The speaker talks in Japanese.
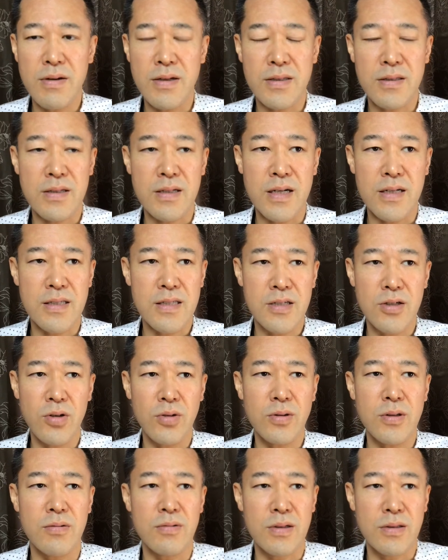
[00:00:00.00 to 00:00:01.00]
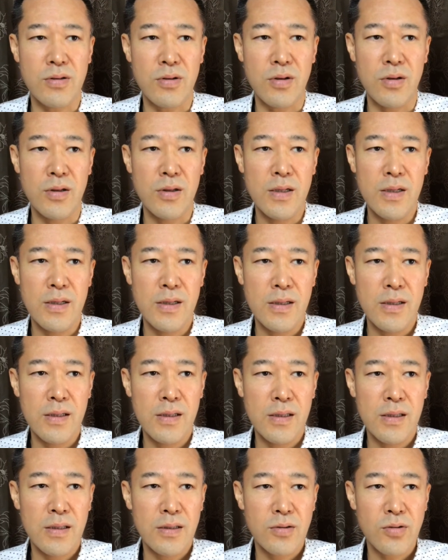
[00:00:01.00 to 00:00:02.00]
は使う使用っていうかその
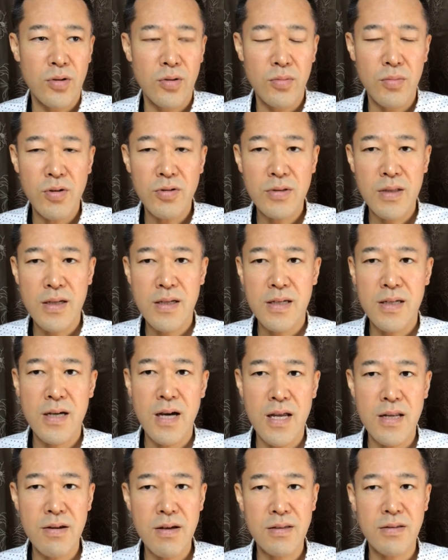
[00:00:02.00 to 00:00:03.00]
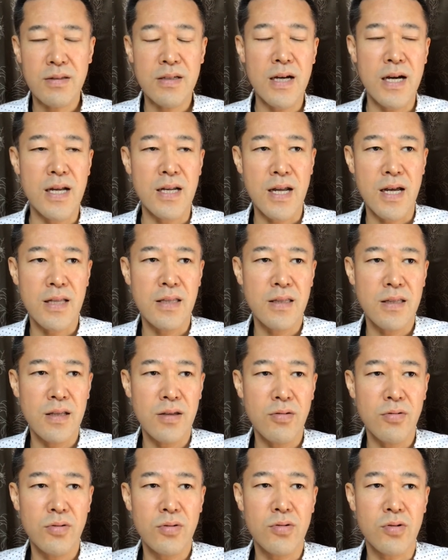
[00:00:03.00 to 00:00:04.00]
その目的以外には使わないって
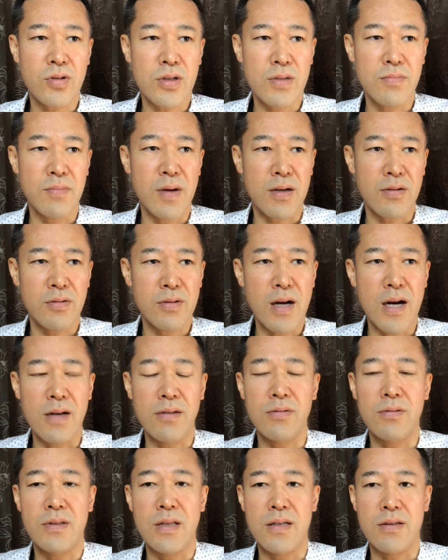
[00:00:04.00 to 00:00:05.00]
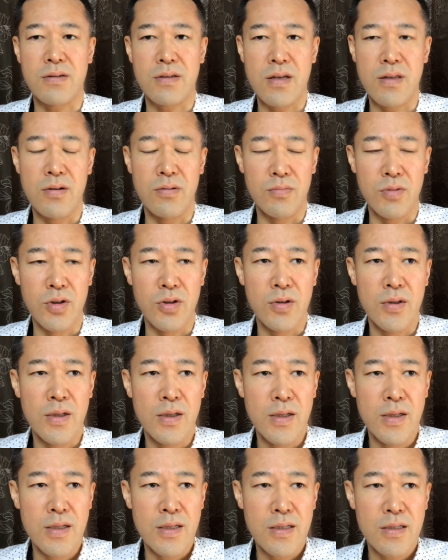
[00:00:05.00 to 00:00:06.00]
いう貯金箱があるんですけども
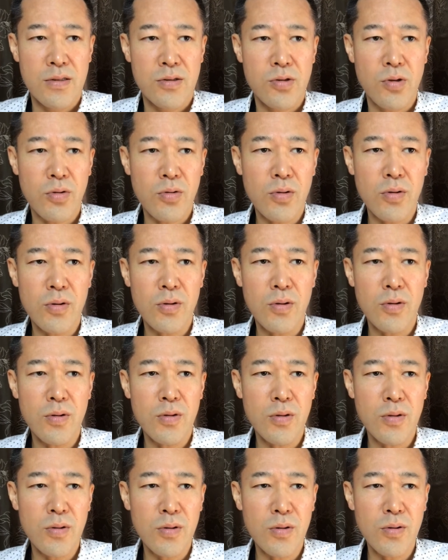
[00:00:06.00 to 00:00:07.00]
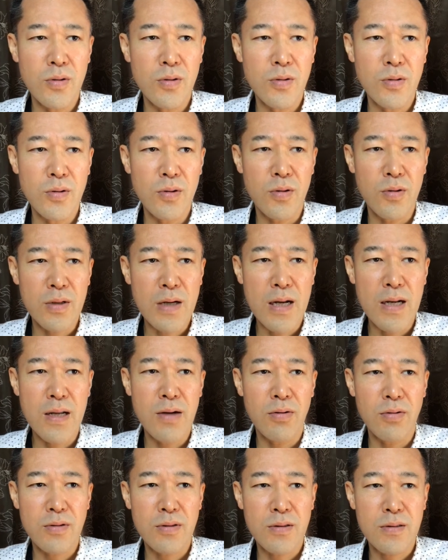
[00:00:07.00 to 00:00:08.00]
そこのお
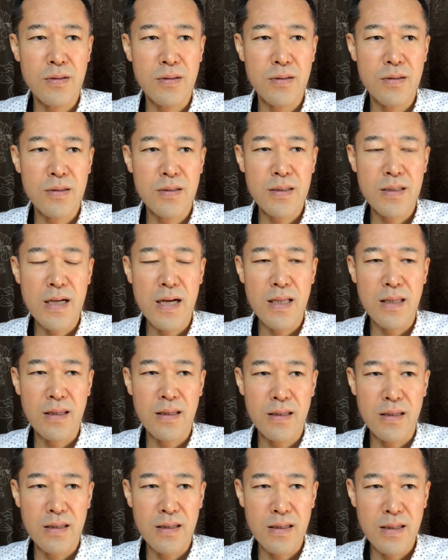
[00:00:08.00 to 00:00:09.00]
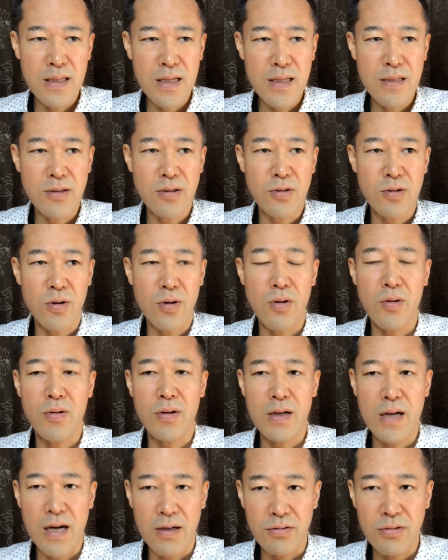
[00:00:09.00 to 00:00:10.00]
金を使ってそれを
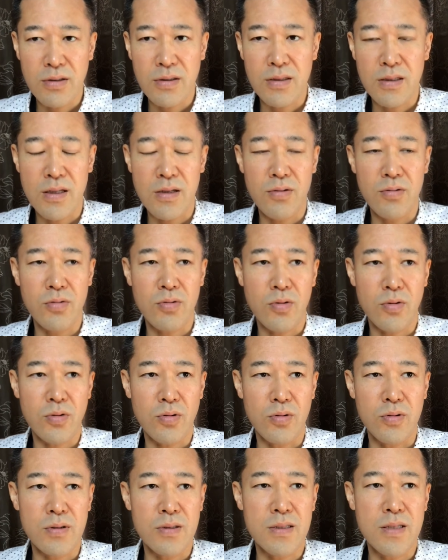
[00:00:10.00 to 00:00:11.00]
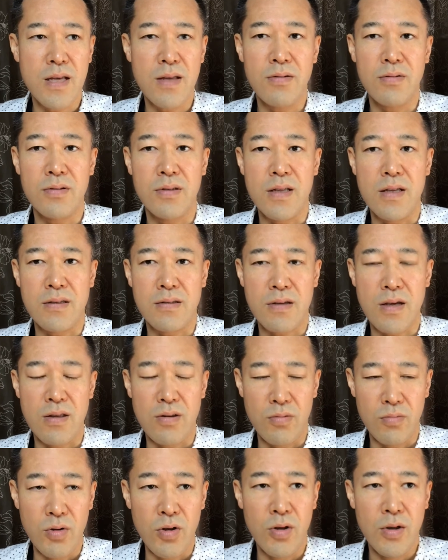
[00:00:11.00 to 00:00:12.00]
買うっていうことをしてるんですけ
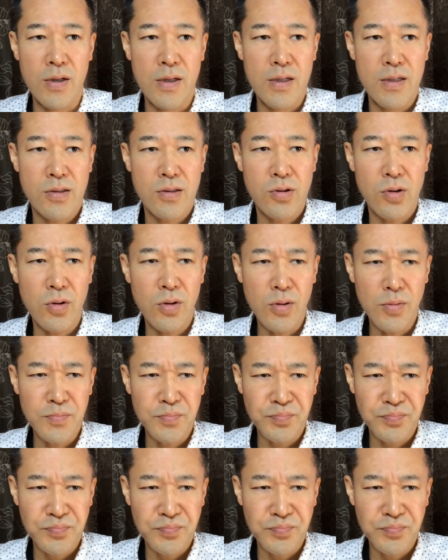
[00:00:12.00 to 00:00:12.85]
どもその